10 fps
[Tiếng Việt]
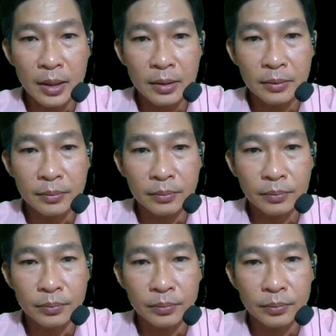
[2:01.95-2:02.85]
nhận
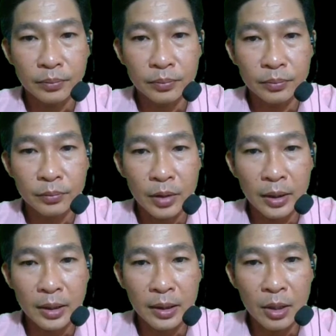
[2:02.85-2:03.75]
và
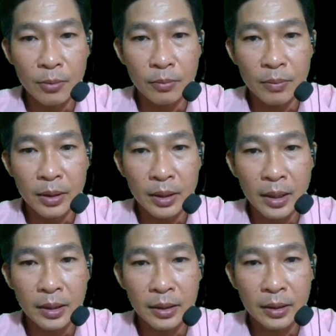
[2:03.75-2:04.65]
cách kéo vào màn hình đây.